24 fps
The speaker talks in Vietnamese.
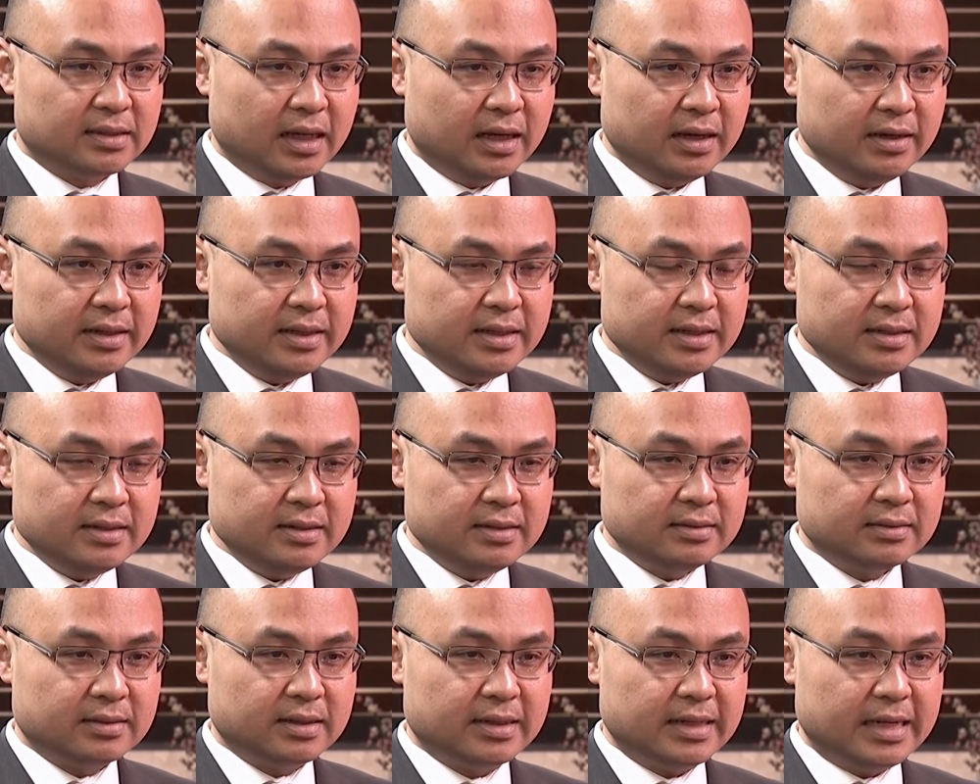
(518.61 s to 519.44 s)
tới
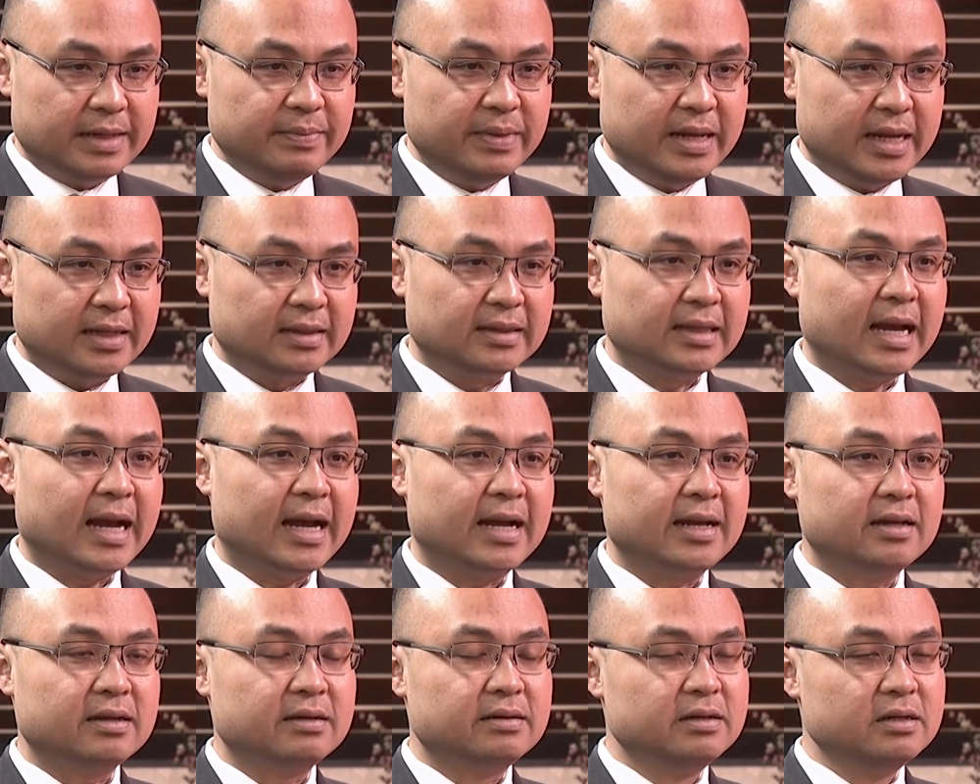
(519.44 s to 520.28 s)
thời điểm hiện
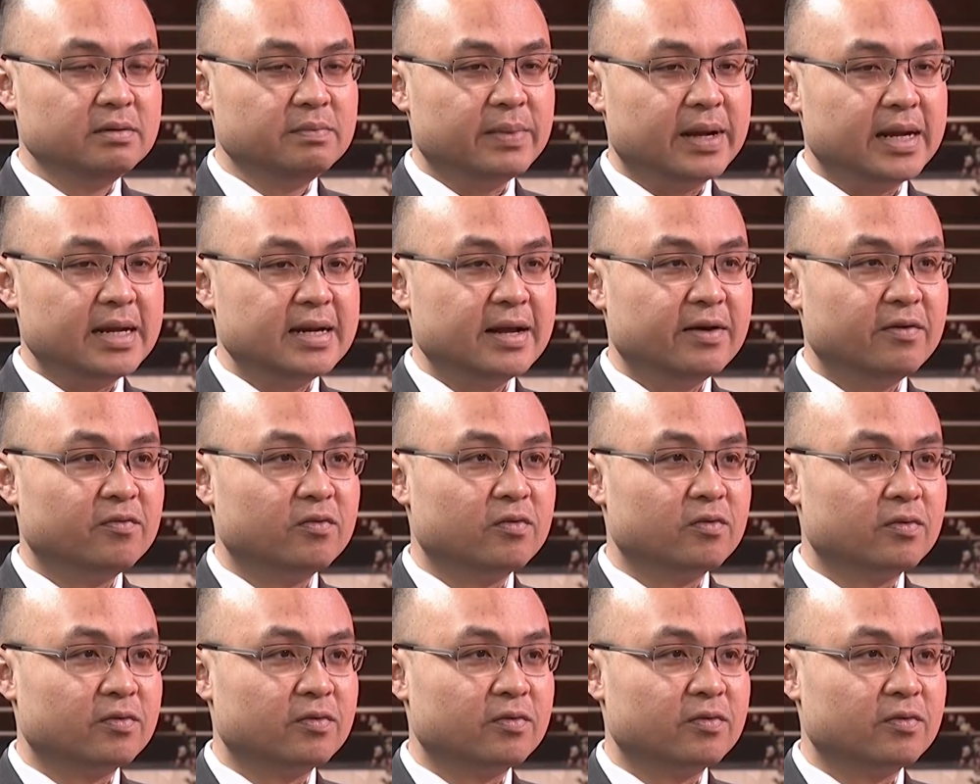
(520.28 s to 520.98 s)
tại, nước Mỹ đã